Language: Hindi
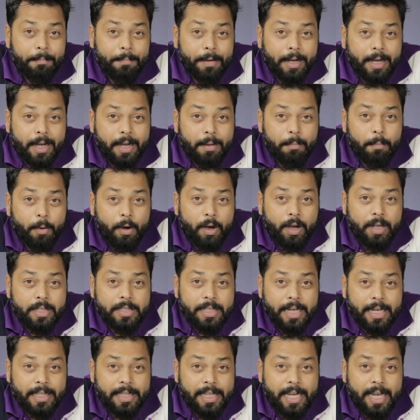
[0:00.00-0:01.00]
आप अगर बहुत
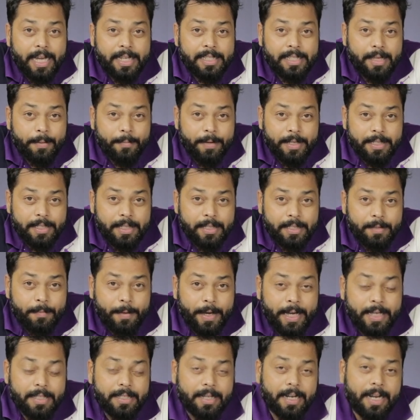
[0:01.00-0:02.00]
ज़्यादा एस एम
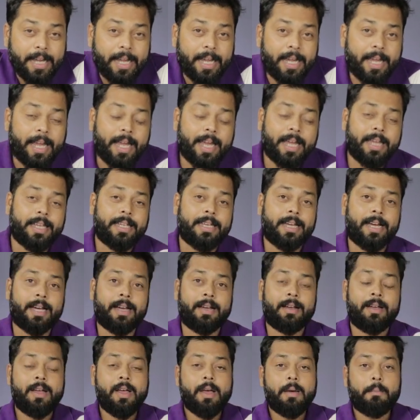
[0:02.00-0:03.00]
भेज रहे हैं
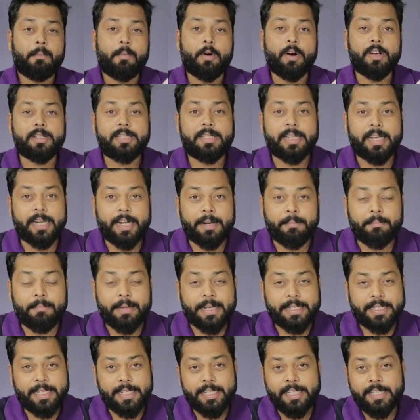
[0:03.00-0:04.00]
या बहुत सारे
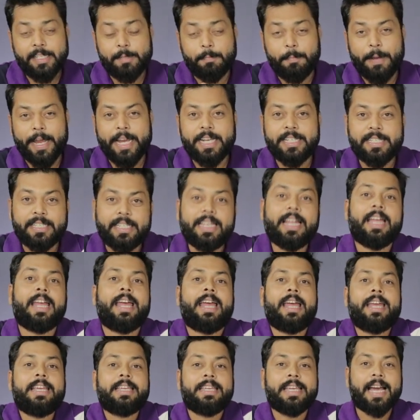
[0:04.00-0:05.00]
मैसेजेस भेजते
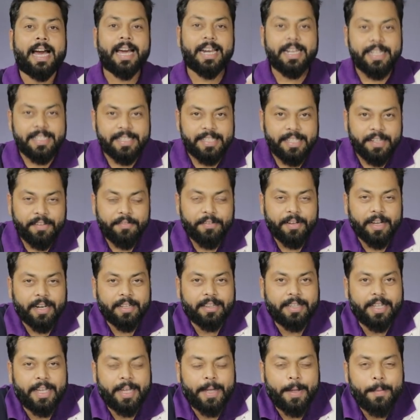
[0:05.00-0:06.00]
हैं या रिसीव
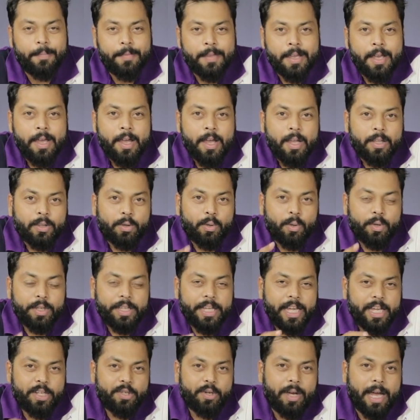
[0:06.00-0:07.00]
करते हैं तो
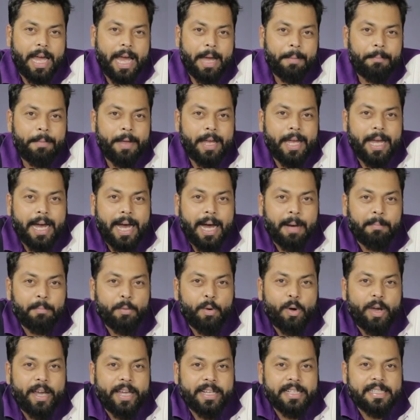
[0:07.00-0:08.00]
ये जो ऐप है
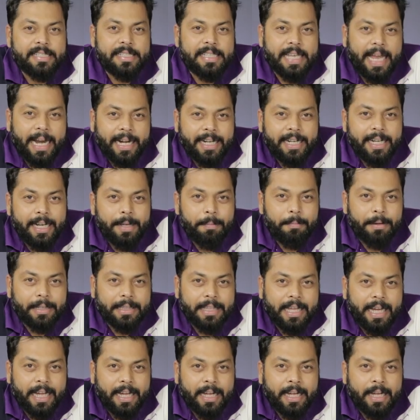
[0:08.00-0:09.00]
आपको एग्जैक्टली exactly
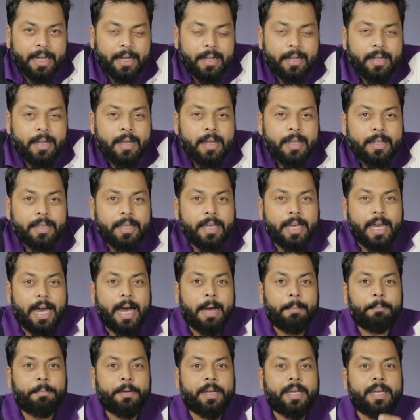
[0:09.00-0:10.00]
बताएगा कि
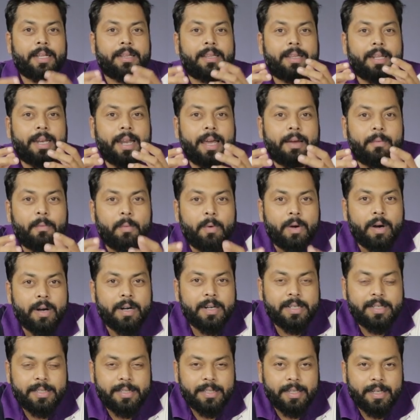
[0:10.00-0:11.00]
आप कितने
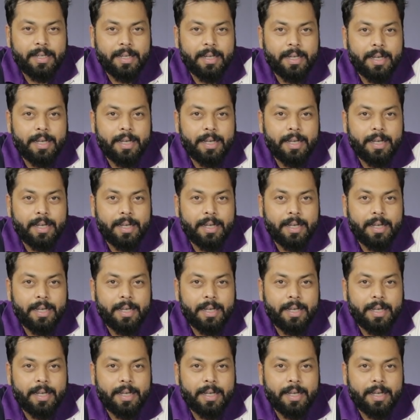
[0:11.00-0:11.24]
वर्ड्स